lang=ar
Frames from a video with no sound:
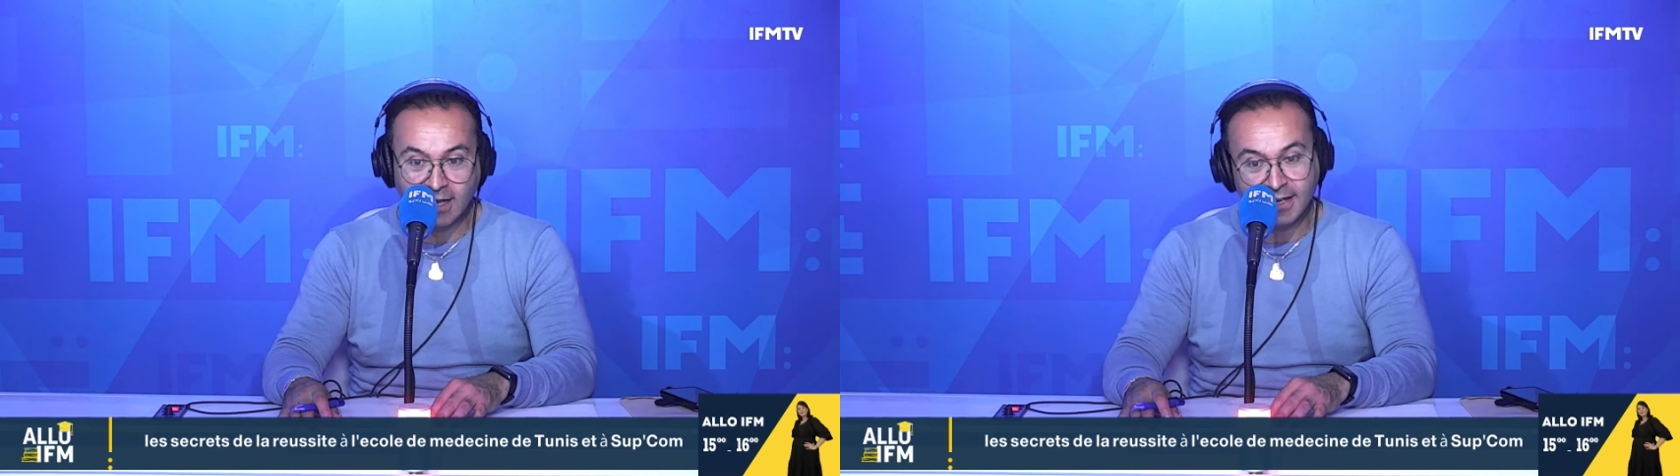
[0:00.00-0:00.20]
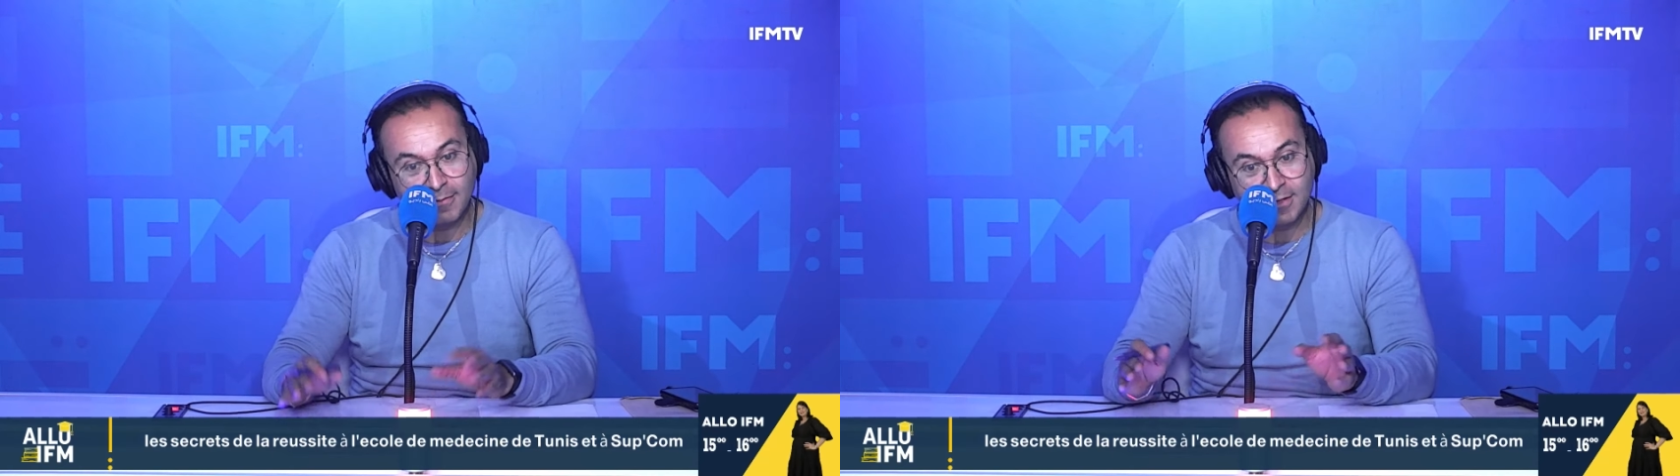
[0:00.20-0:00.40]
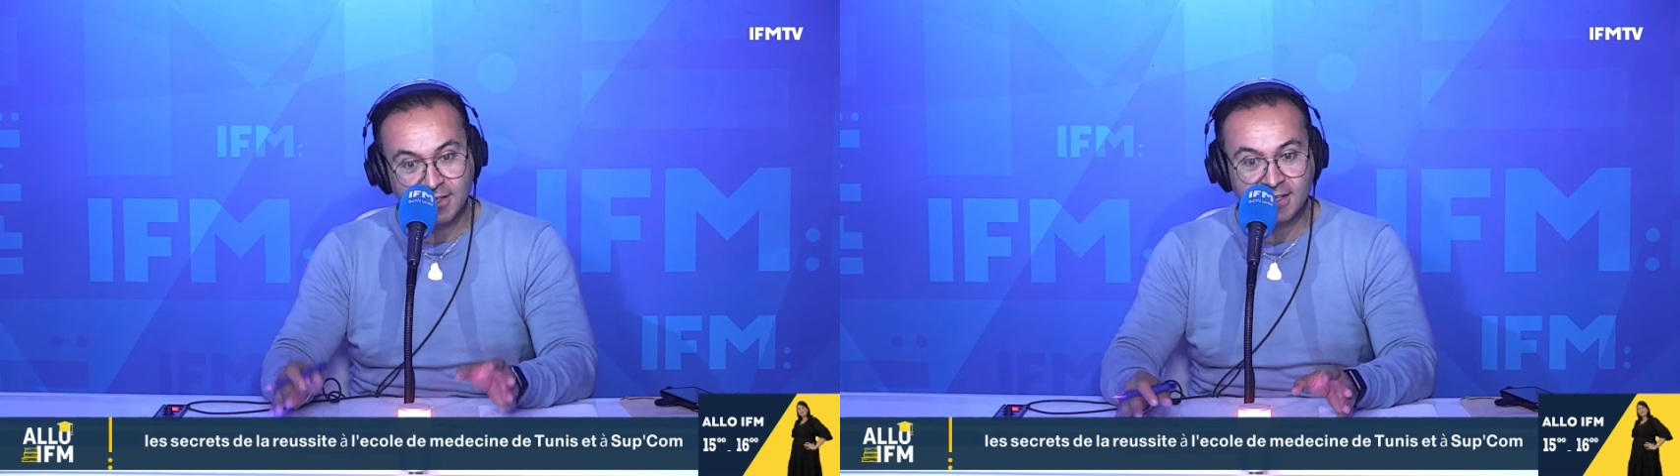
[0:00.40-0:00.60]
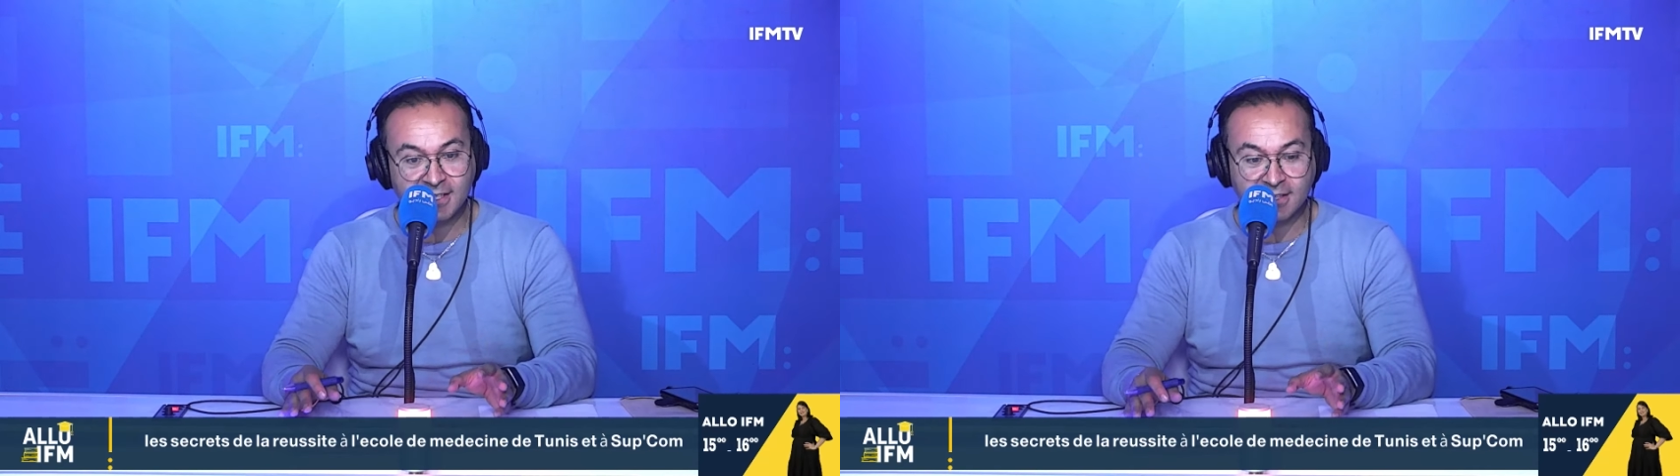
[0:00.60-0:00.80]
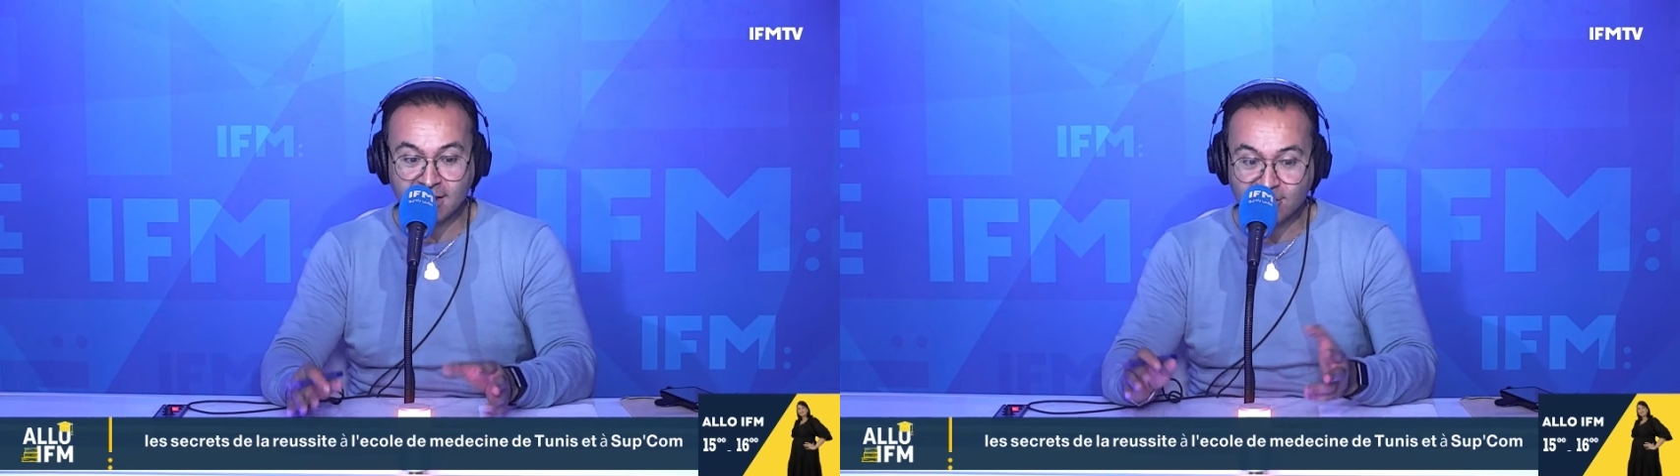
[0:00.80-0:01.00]
عندنا برشا
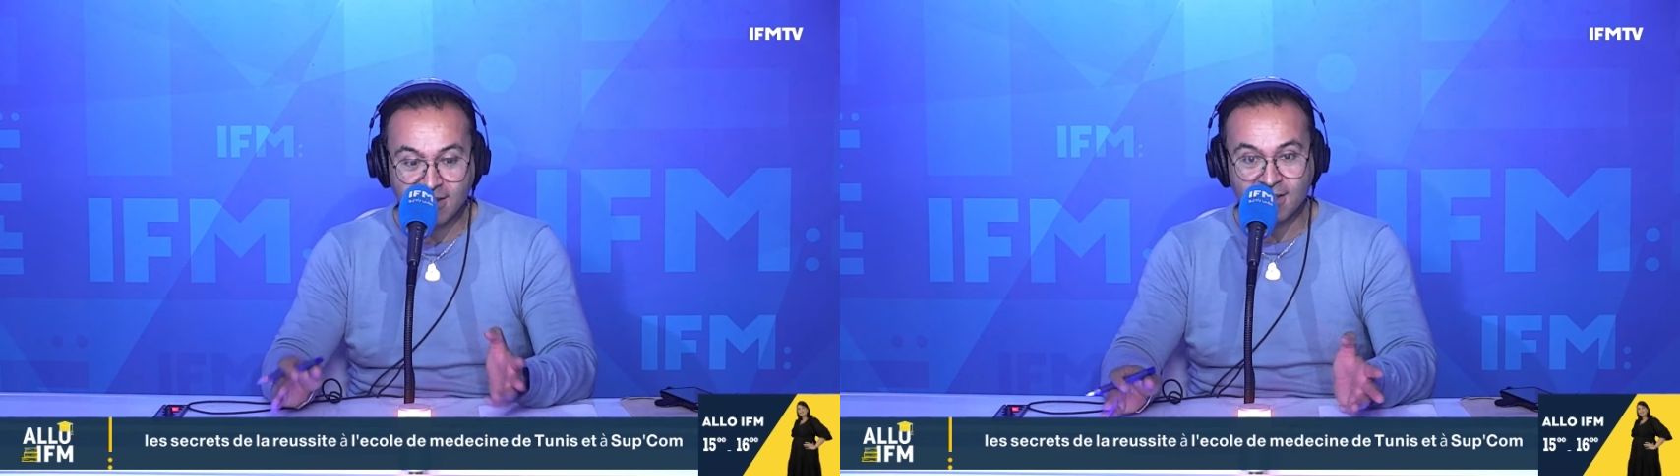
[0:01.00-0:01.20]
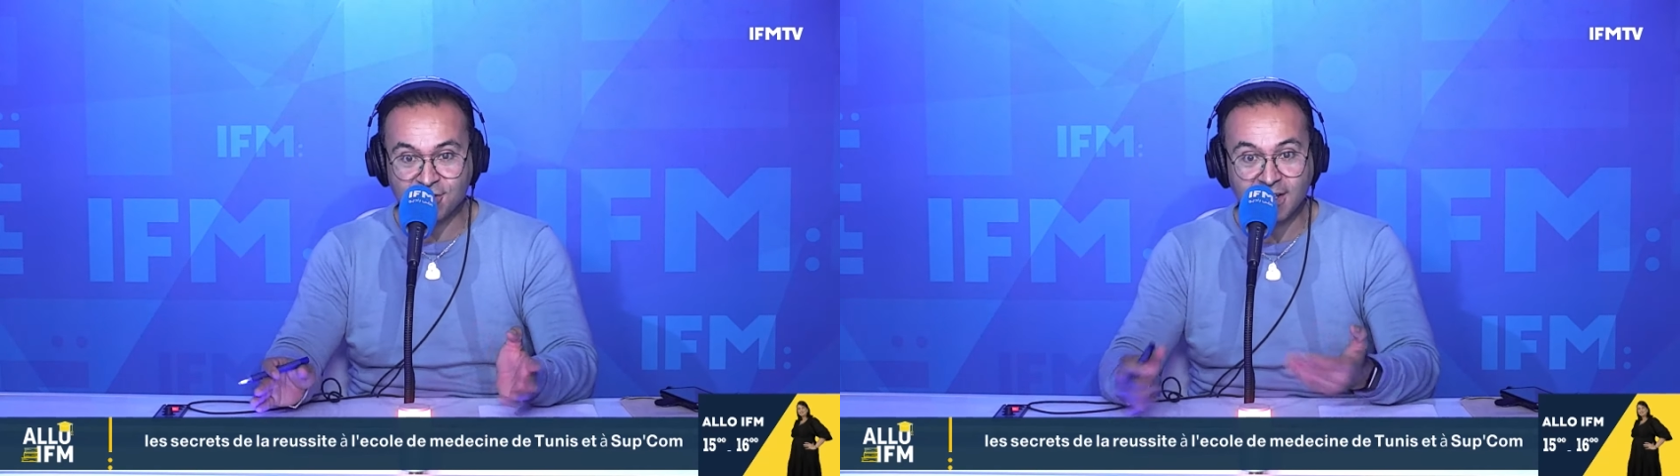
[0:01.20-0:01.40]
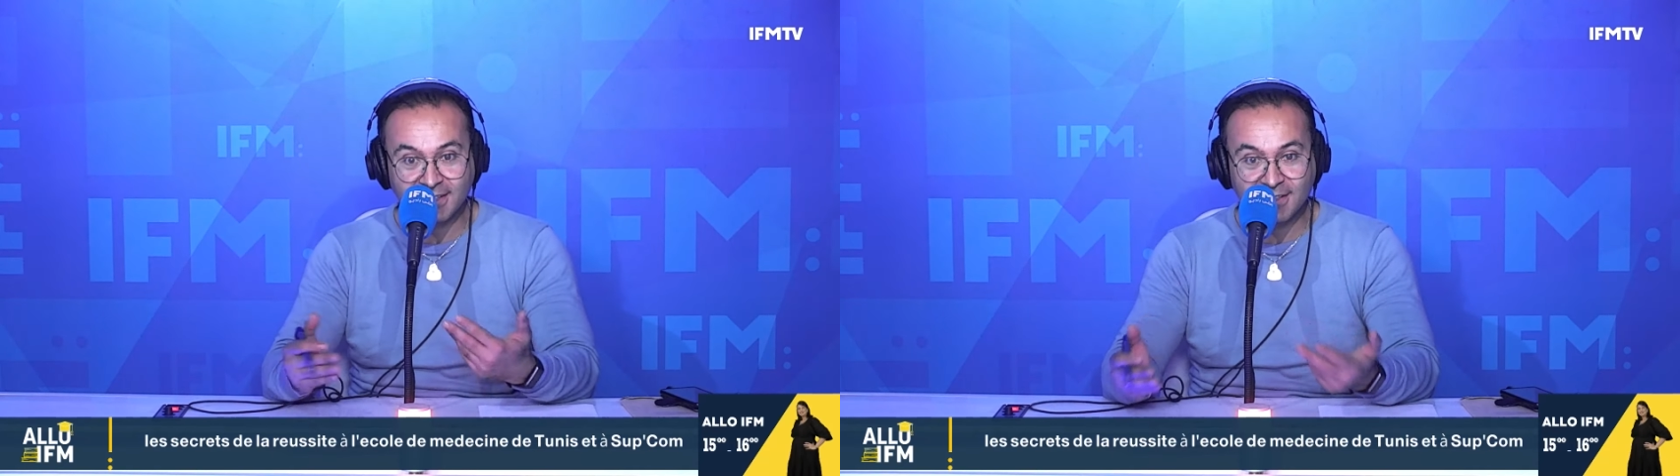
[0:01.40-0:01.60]
ناس غنيين وهذا جيد